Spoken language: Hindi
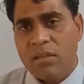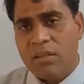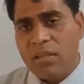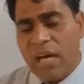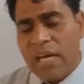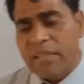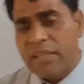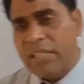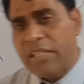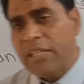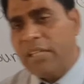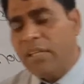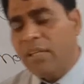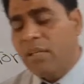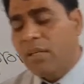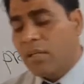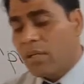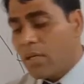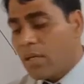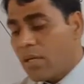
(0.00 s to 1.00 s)
दादी
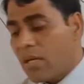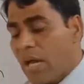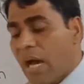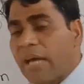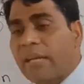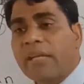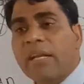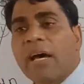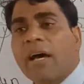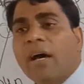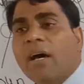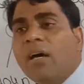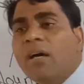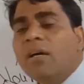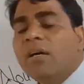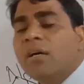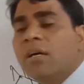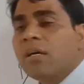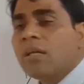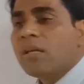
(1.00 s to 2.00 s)
नाना
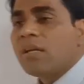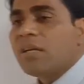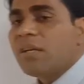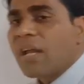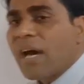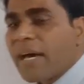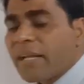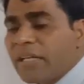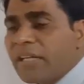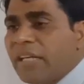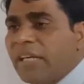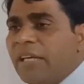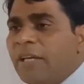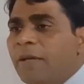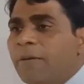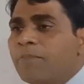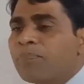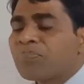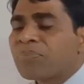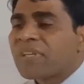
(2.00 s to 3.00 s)
नानी
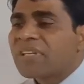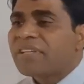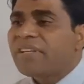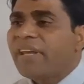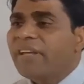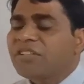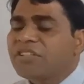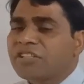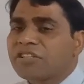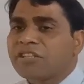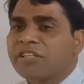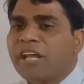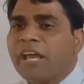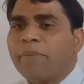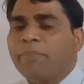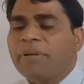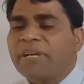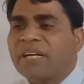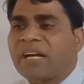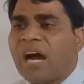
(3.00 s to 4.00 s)
ये जितने
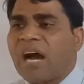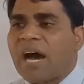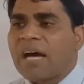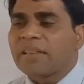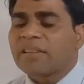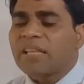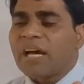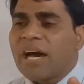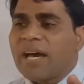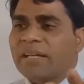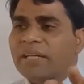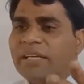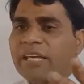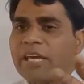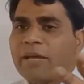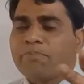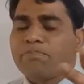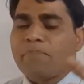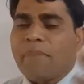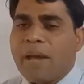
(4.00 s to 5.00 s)
भी ख़ानदान
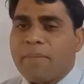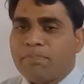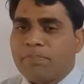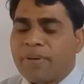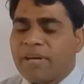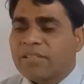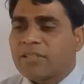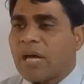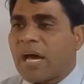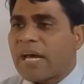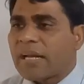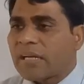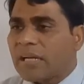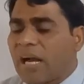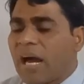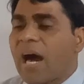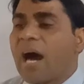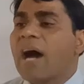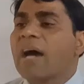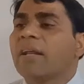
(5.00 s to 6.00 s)
के मेंबर
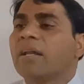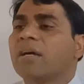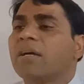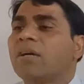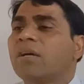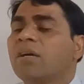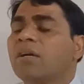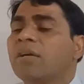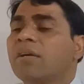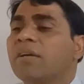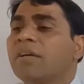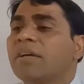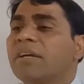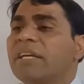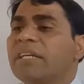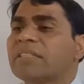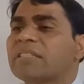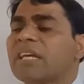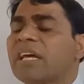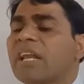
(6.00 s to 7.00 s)
अरकान
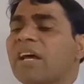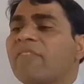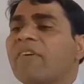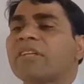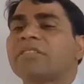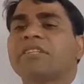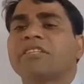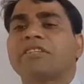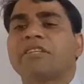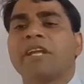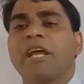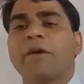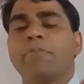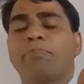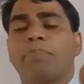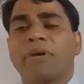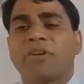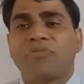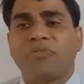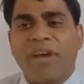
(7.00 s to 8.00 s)
इसके अलावा जितने
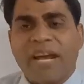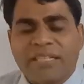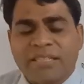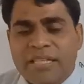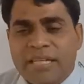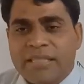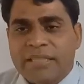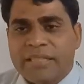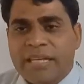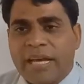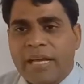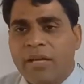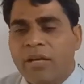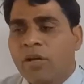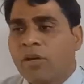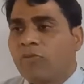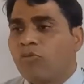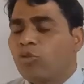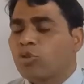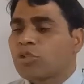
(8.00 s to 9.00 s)
प्रोफेशंस
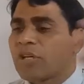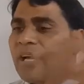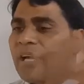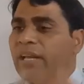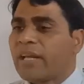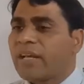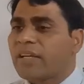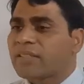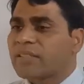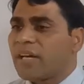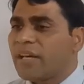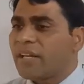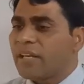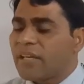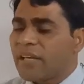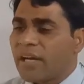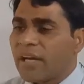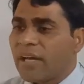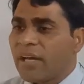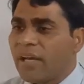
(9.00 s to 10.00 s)
हैं वो सारे के सारे
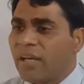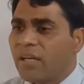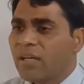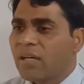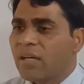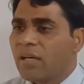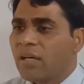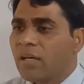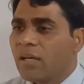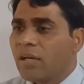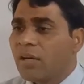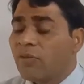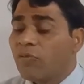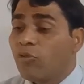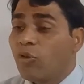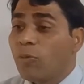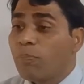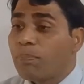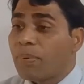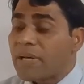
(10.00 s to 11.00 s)
क्या हैं
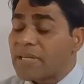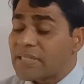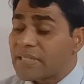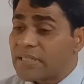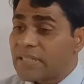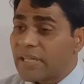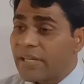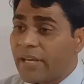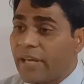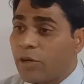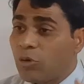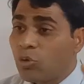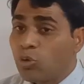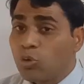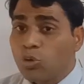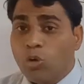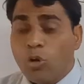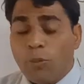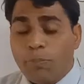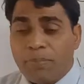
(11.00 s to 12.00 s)
वो पर्सन है
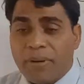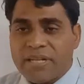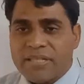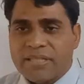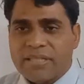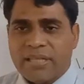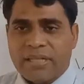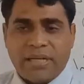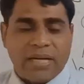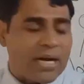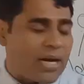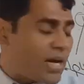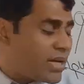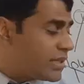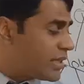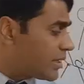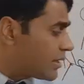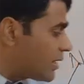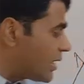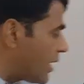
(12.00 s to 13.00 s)
उनको पर्सन कहा
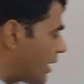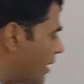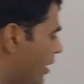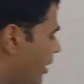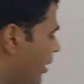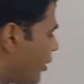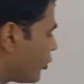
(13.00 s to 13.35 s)
जाता है